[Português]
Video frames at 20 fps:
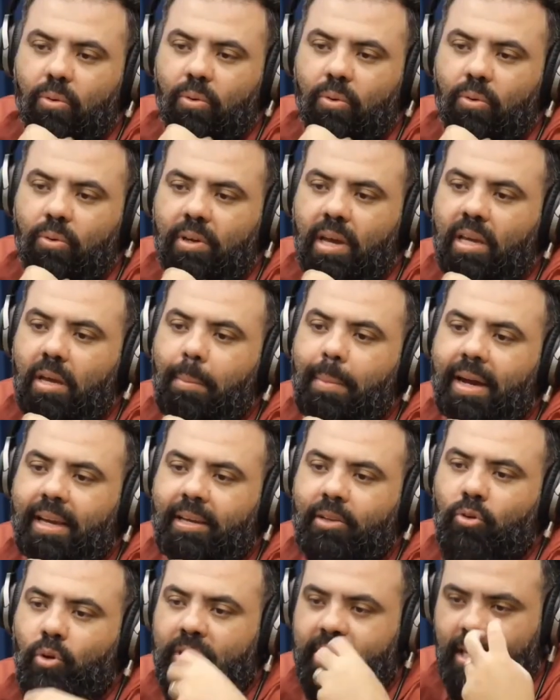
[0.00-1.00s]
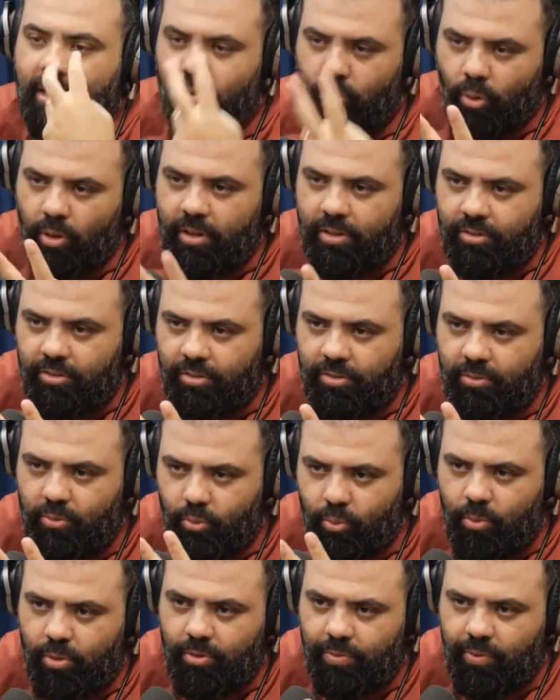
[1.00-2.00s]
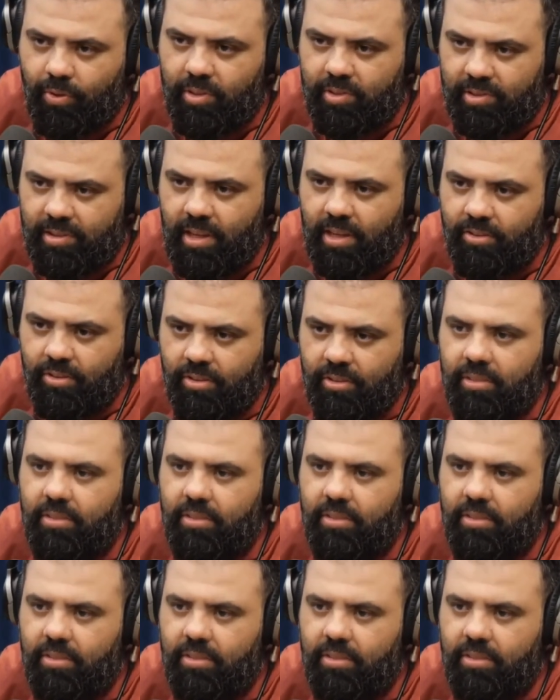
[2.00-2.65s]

Esse, o que, esse, que é Mach 2? É 2, duas, duas vezes a